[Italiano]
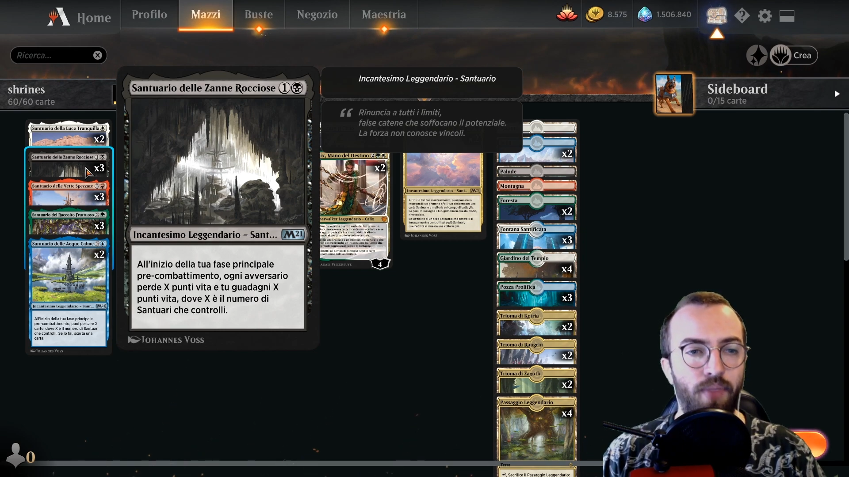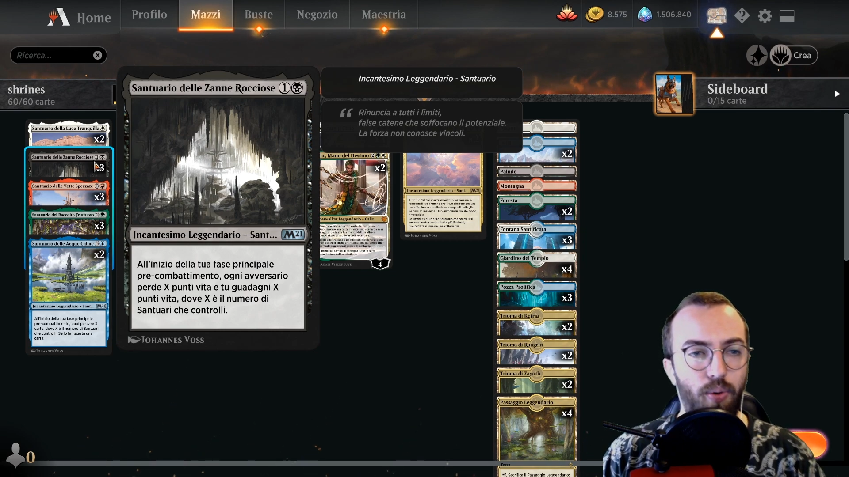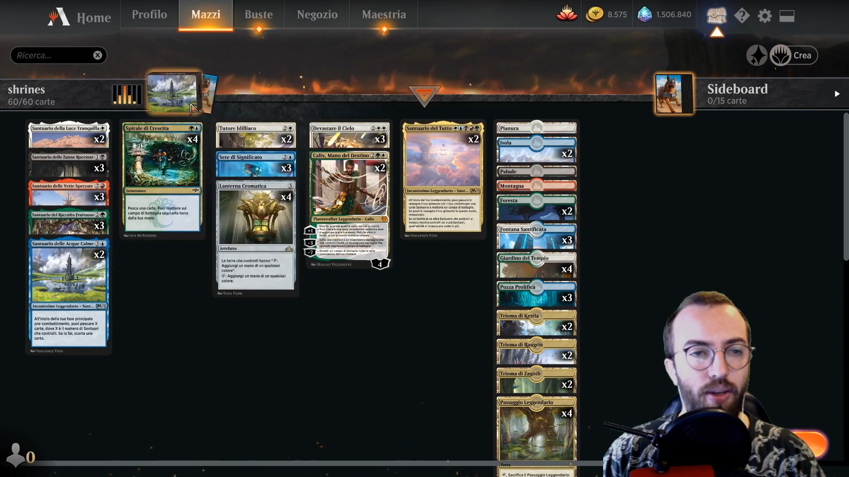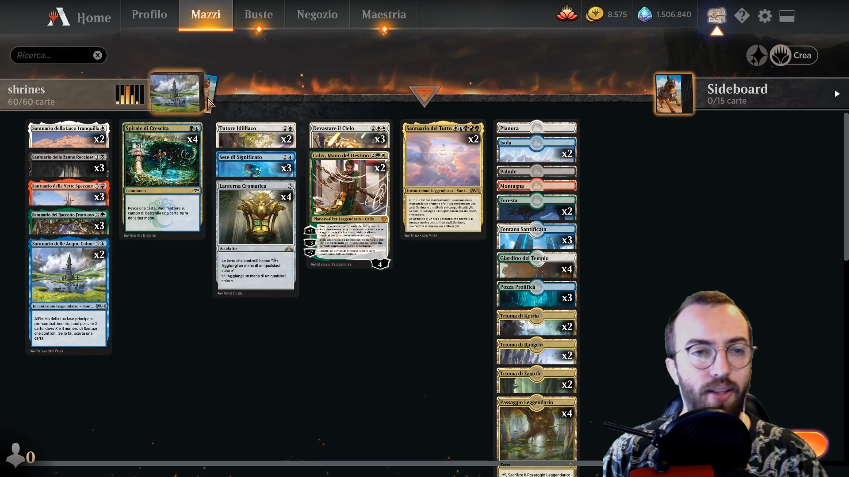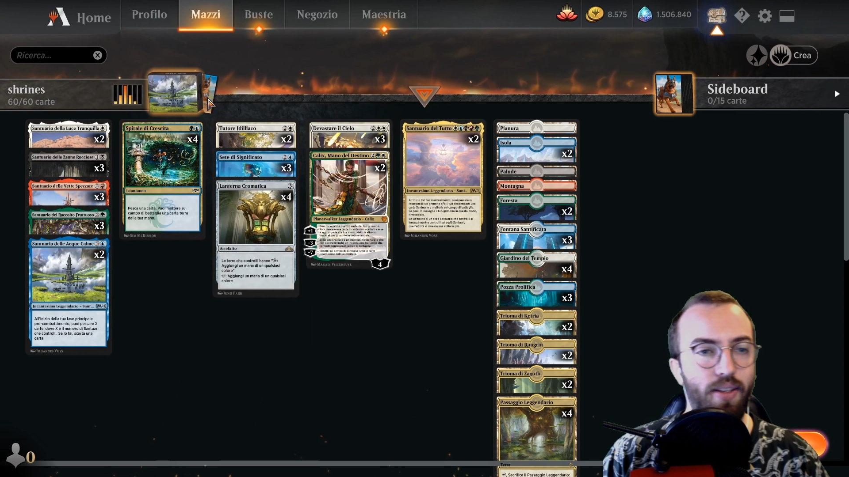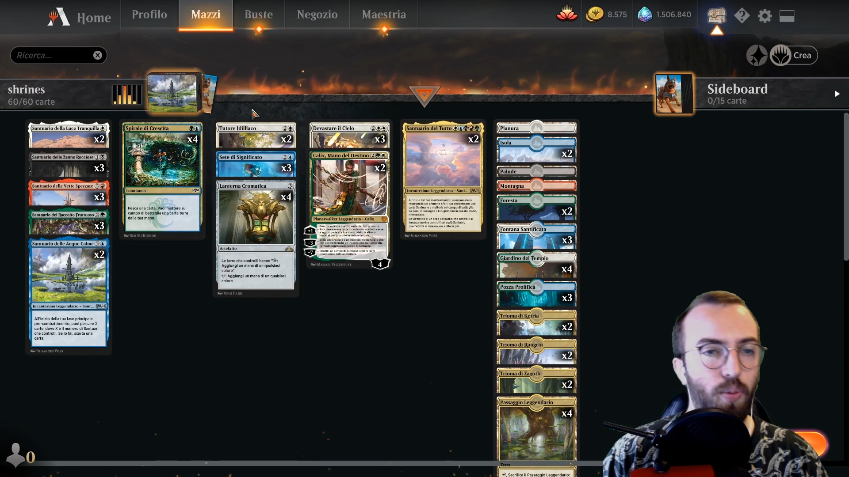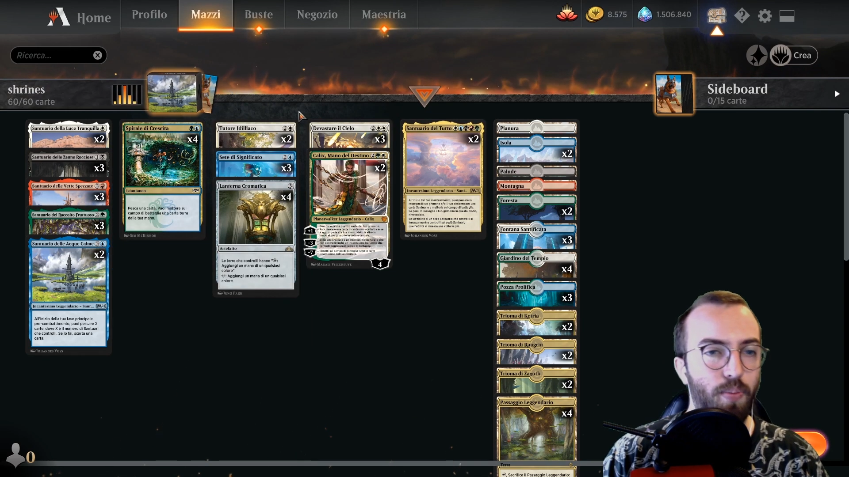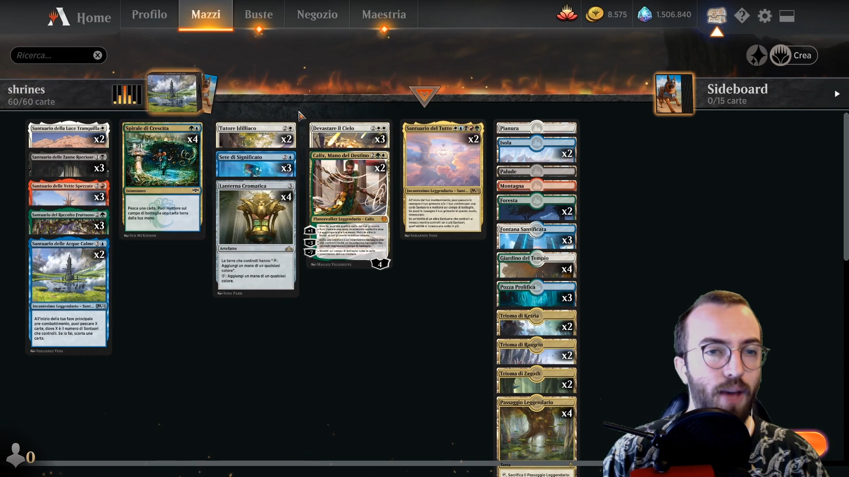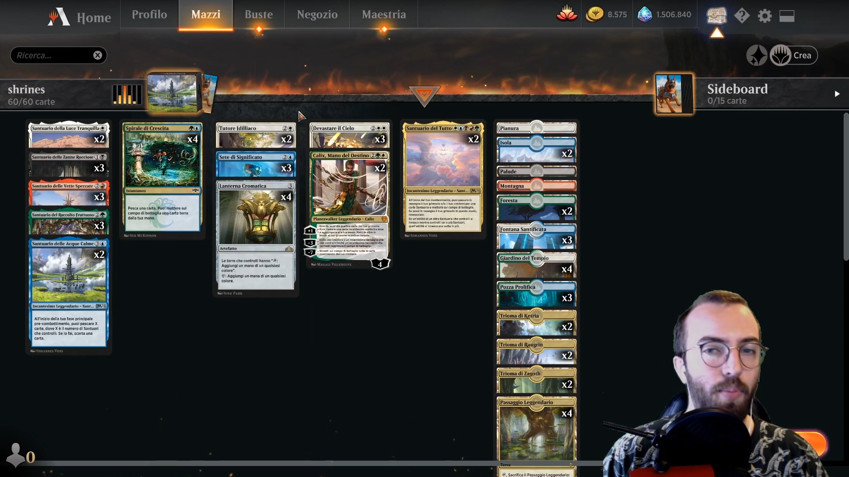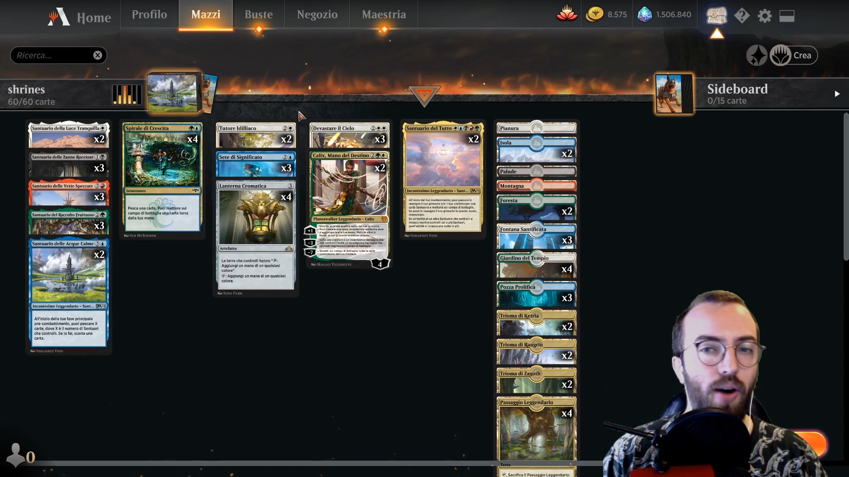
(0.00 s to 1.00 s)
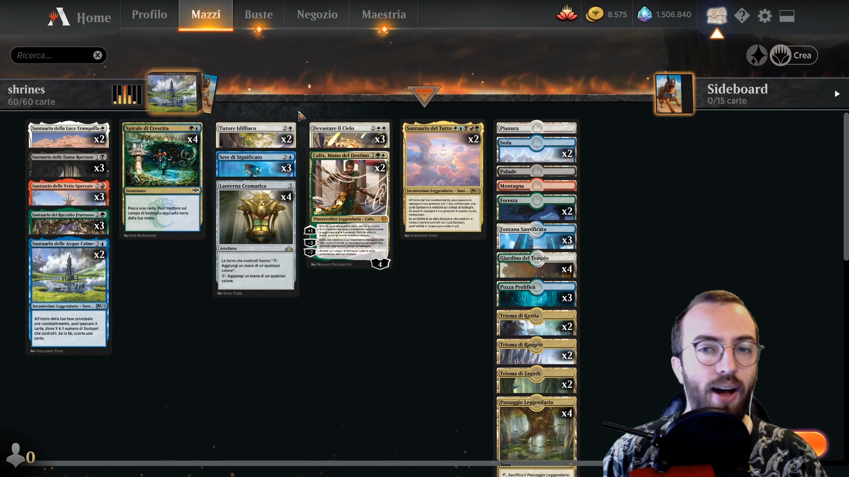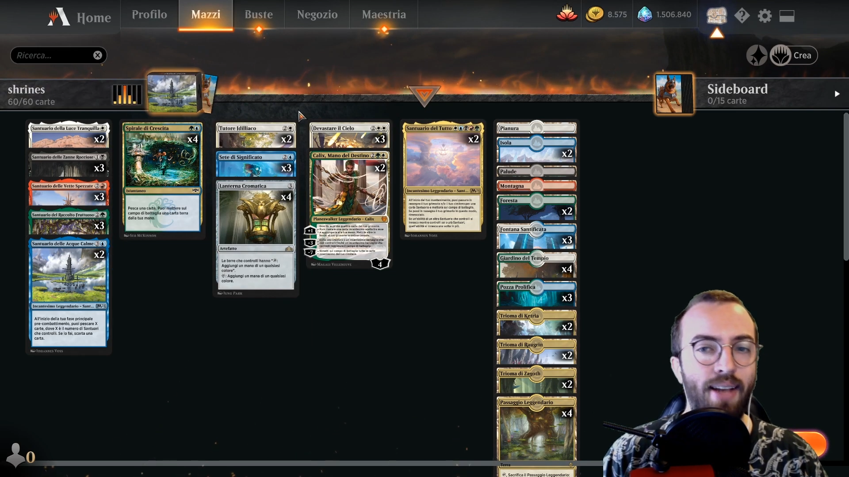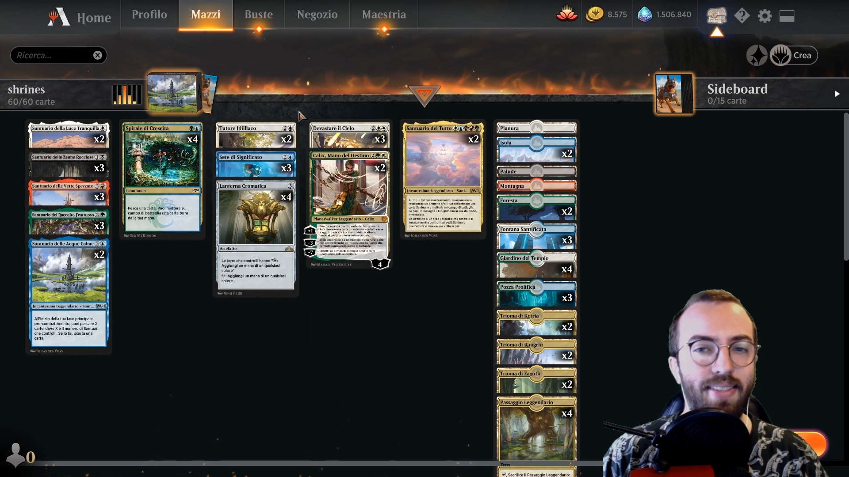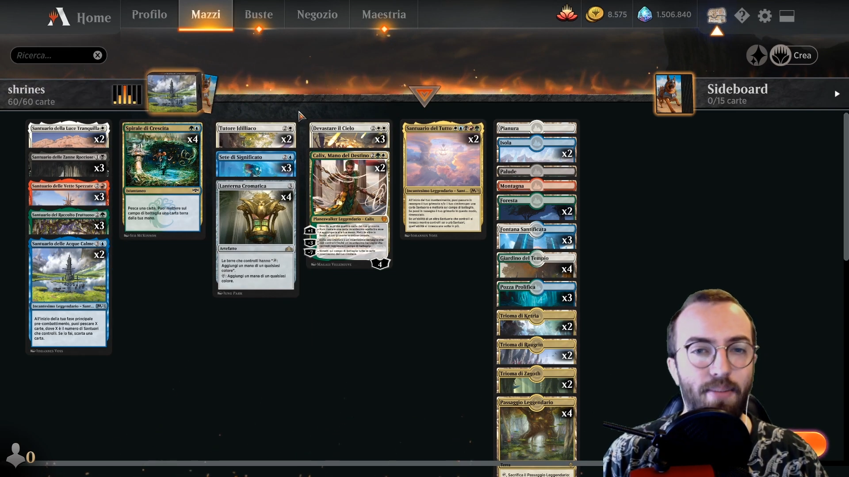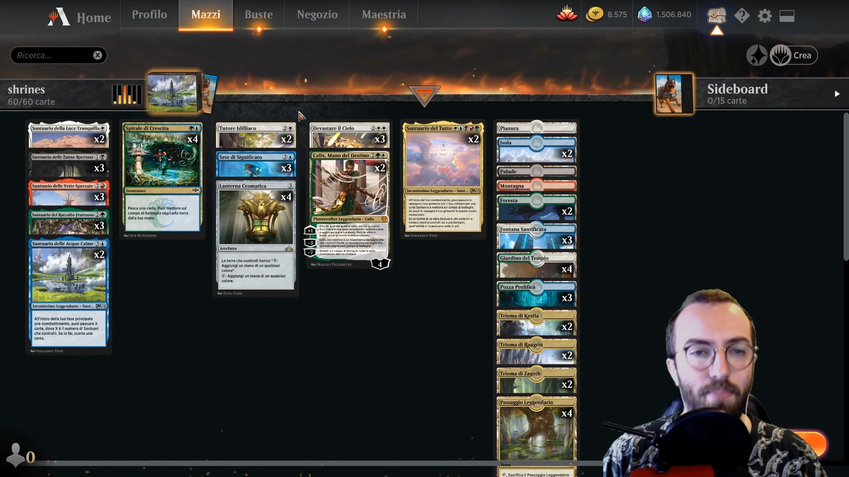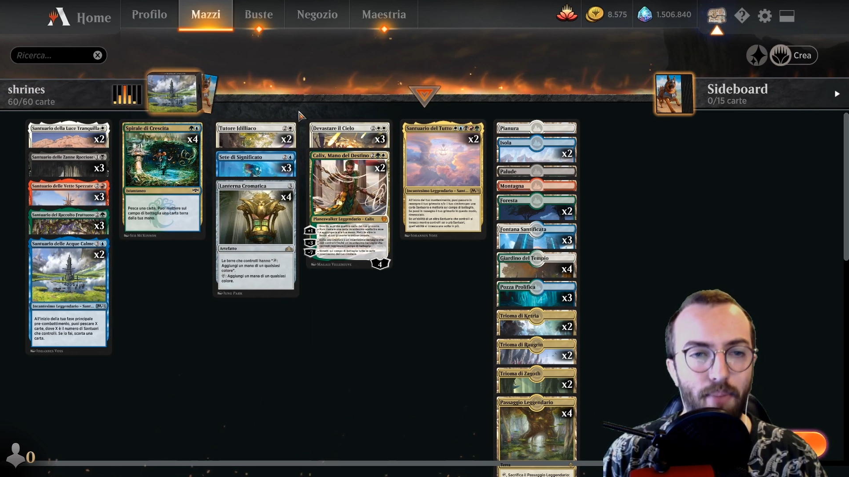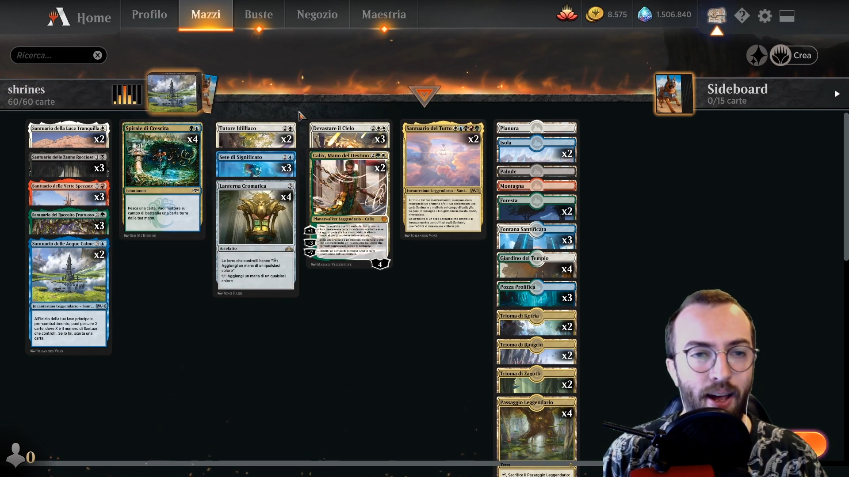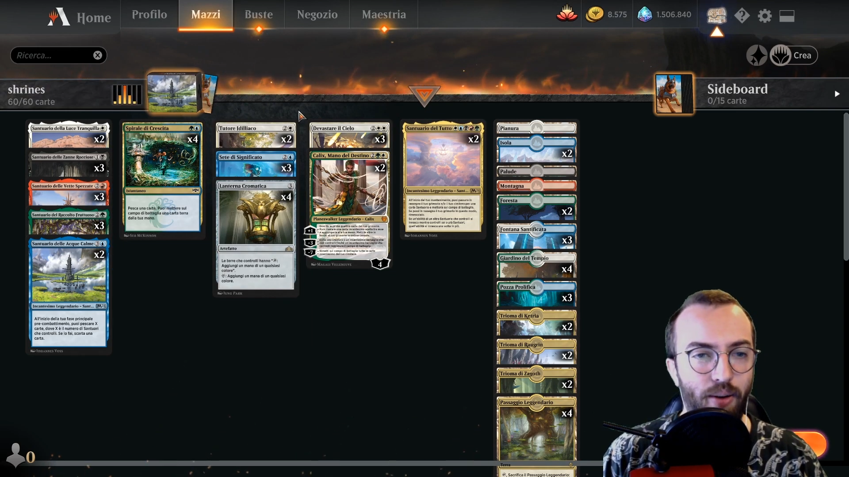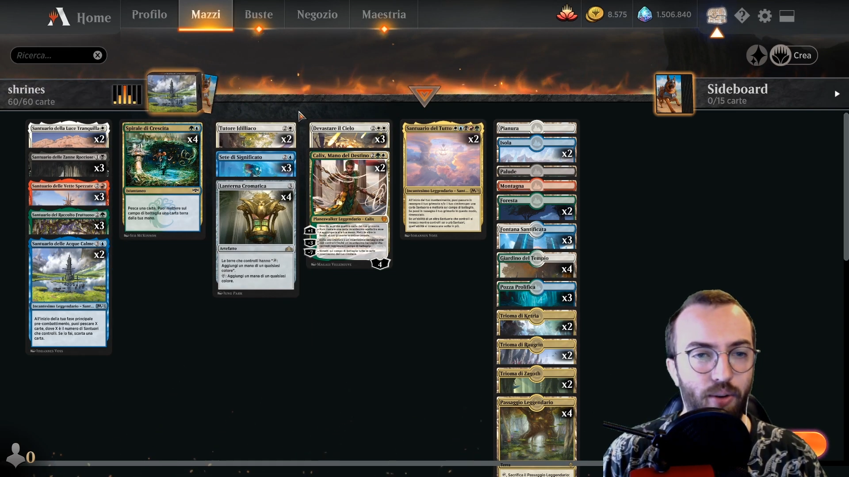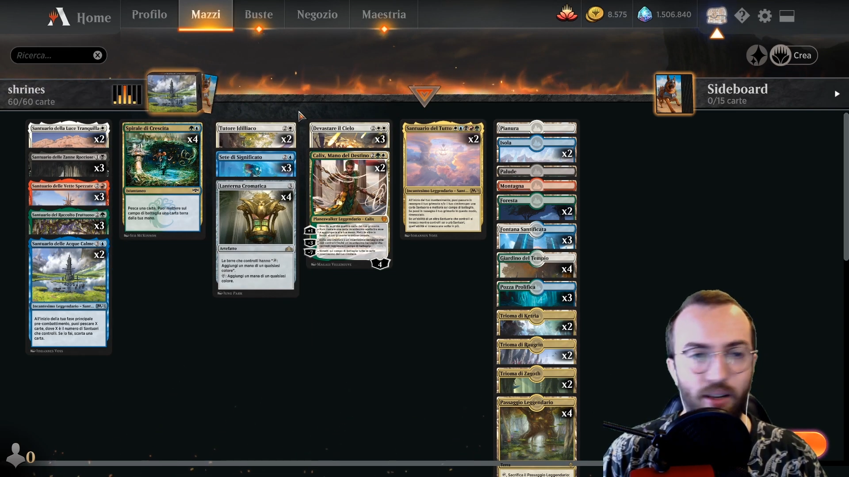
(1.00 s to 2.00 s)
Quindi dobbiamo
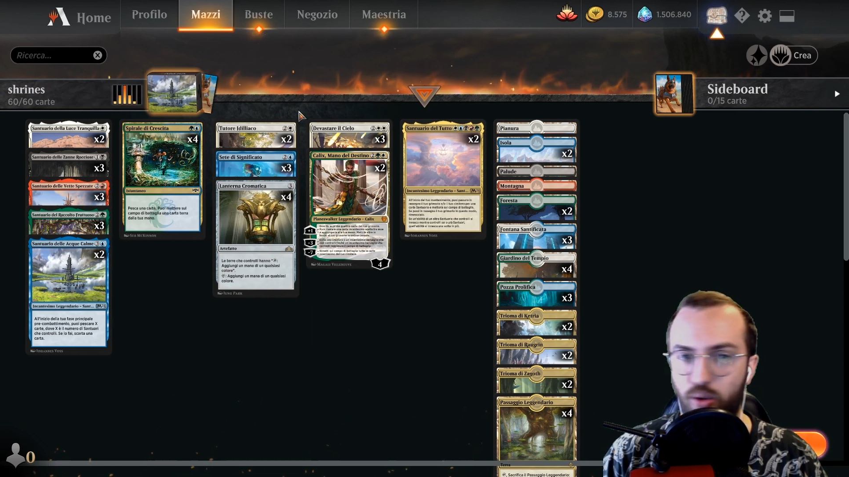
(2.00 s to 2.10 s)
assemblare una